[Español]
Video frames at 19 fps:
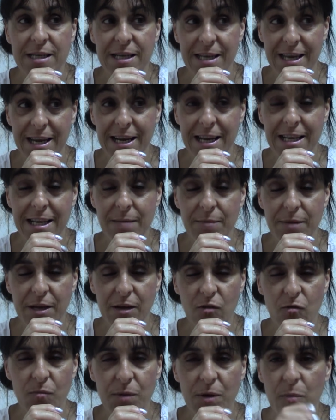en negra también he
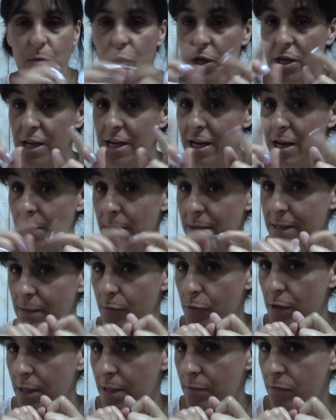comprado, porque negro negra y plata
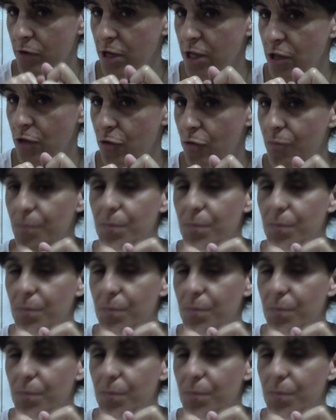puede quedar bonito.